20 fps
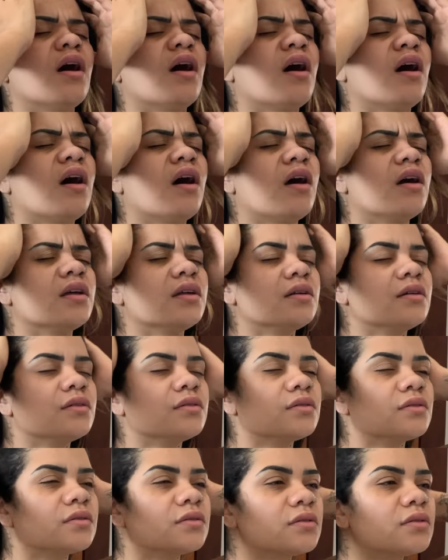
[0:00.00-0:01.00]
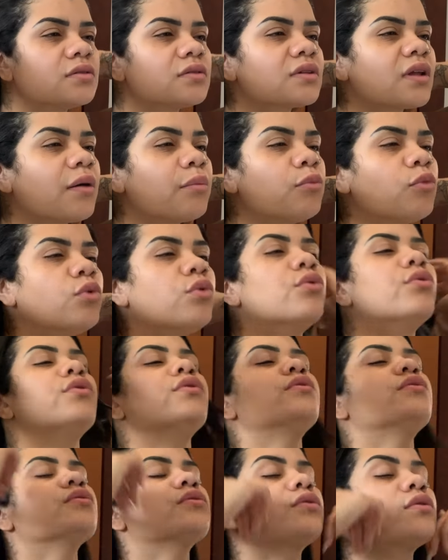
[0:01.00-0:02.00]
Ai, tá
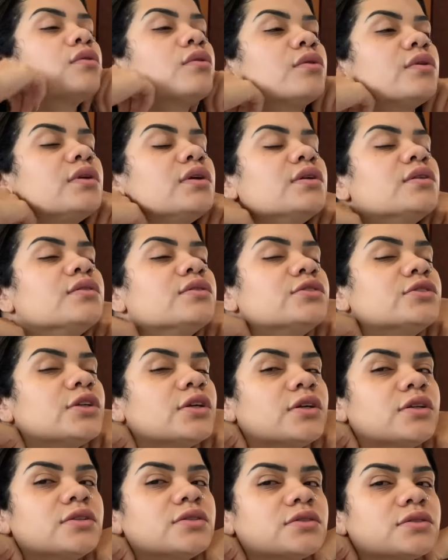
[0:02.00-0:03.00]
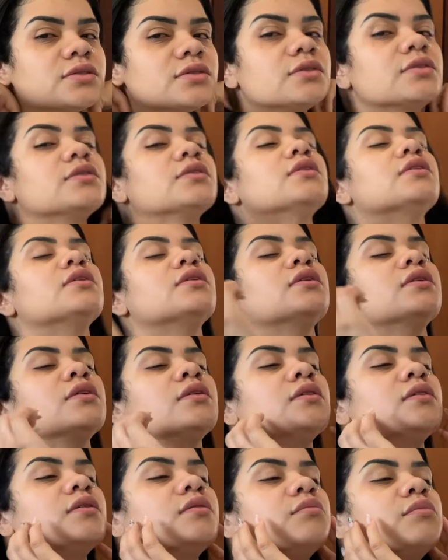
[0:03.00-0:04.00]
muito dolorida, gente.
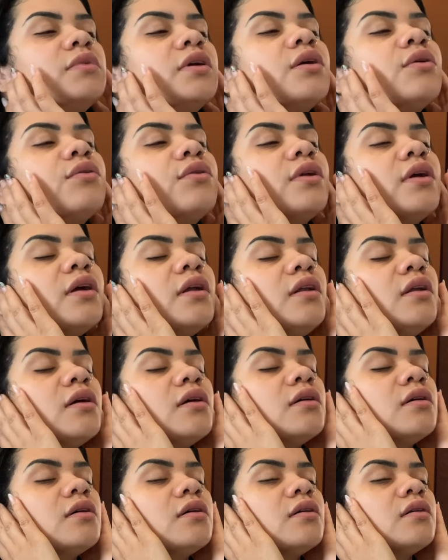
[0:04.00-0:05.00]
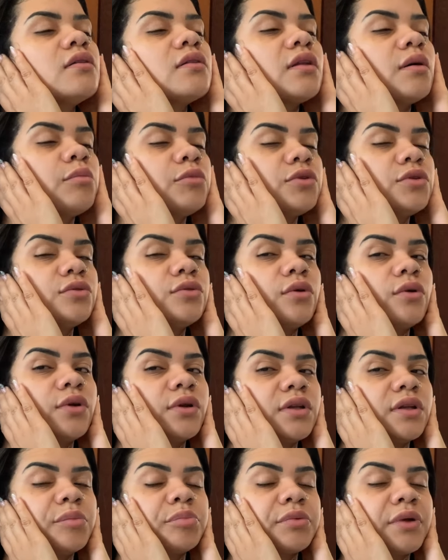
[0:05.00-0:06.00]
Minha orelha tá muito
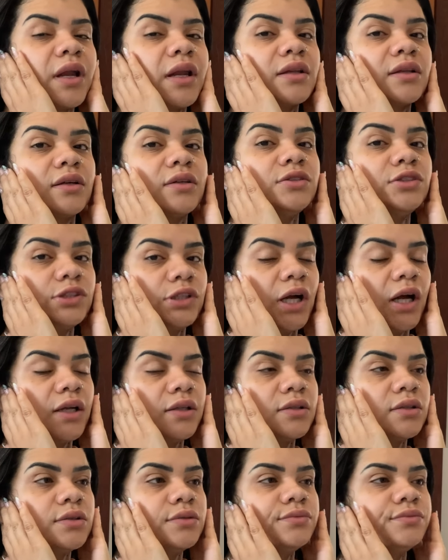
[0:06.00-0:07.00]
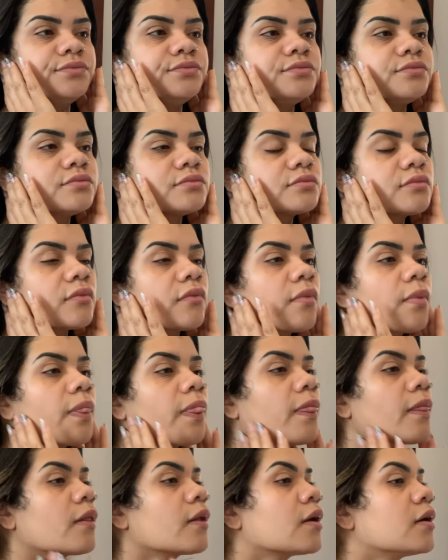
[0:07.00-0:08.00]
dolorida porque ela tá inchada.
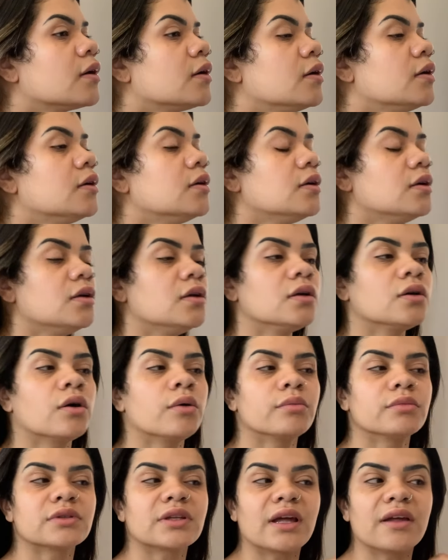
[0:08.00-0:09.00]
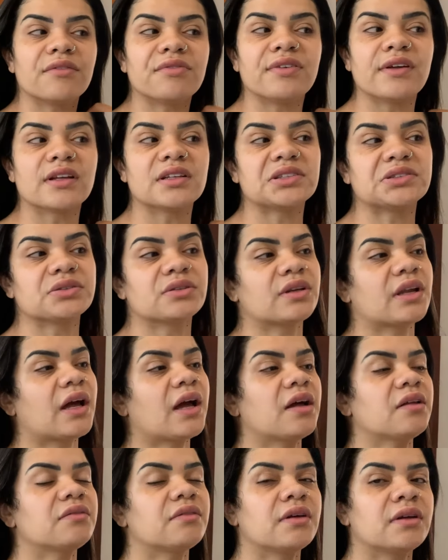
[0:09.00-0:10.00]
E como tá
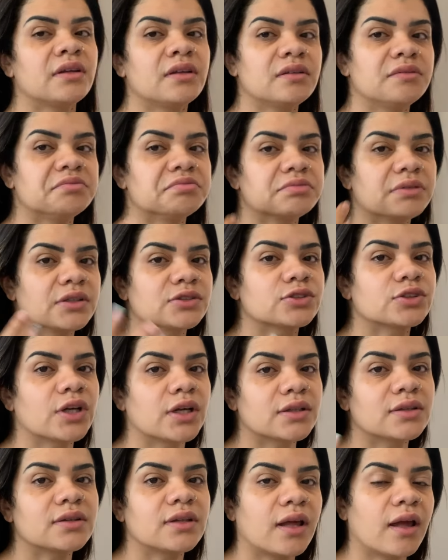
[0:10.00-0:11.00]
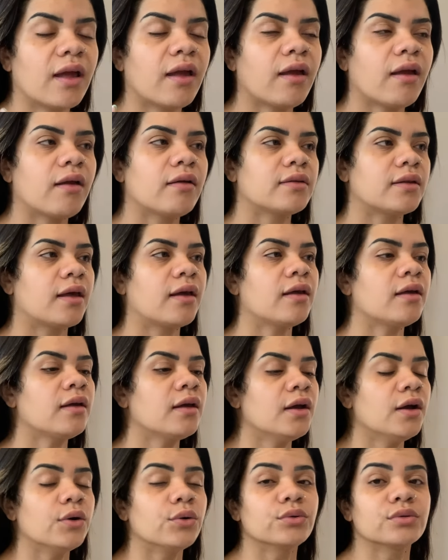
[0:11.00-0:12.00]
infeccionada, aí acho que até, né?
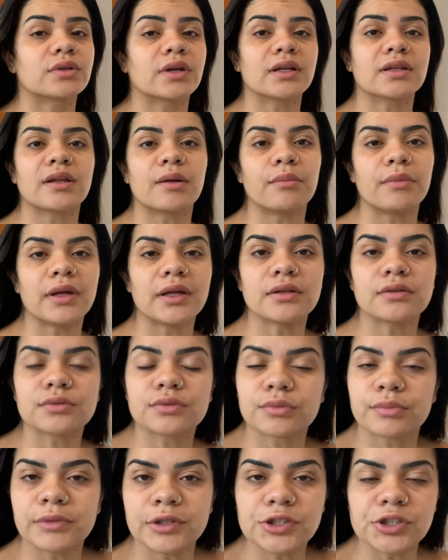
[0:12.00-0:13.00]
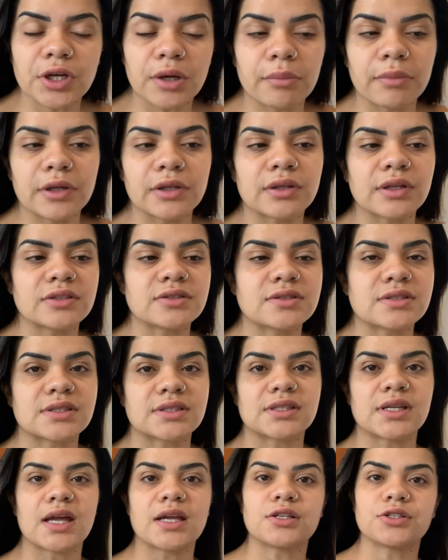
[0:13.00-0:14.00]
O tratamento do medicamento é de
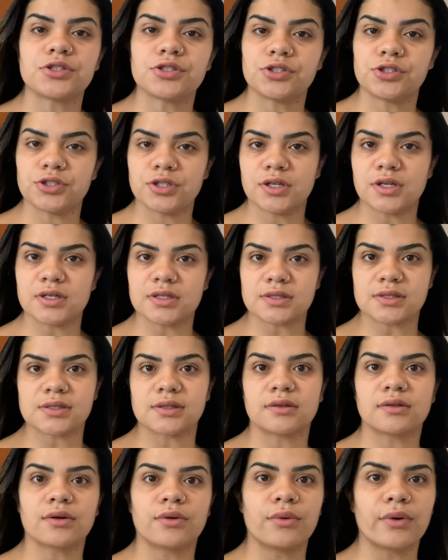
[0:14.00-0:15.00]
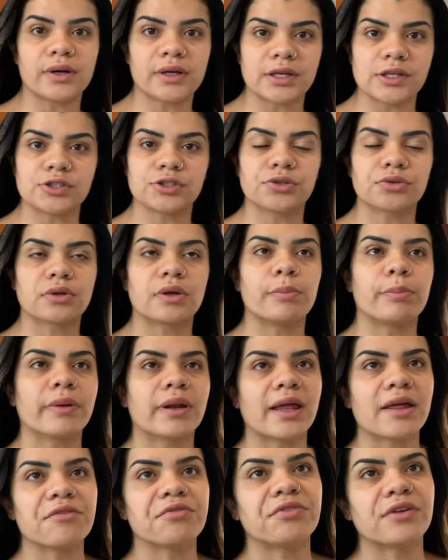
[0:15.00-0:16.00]
sete dias. Então eu acredito que
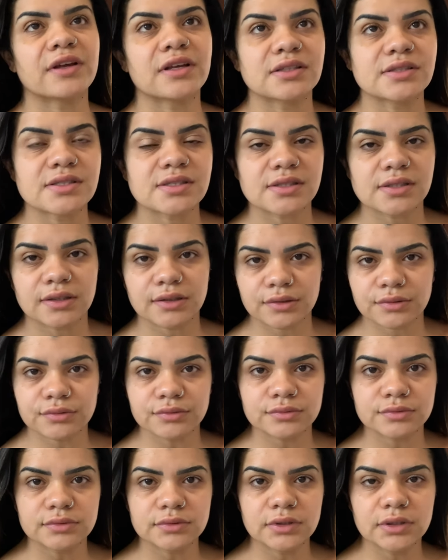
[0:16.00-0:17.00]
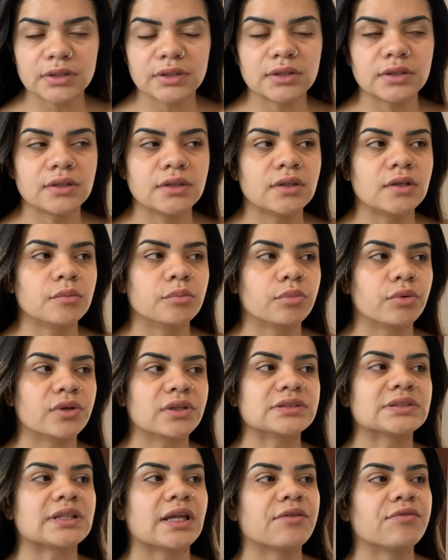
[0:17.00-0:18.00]
pela infecção, por
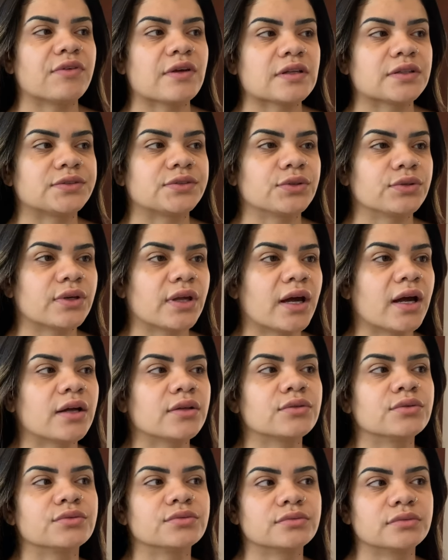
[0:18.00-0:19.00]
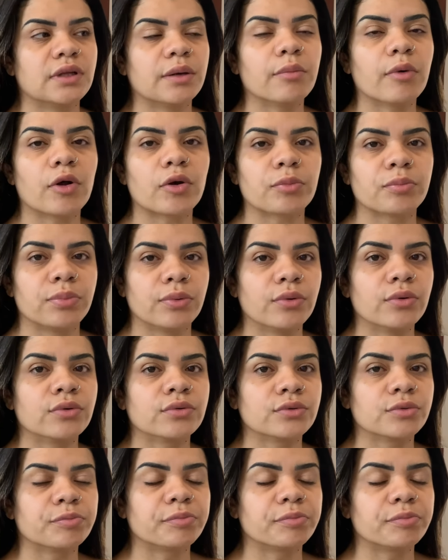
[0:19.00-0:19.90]
estar infeccionado, demora um pouco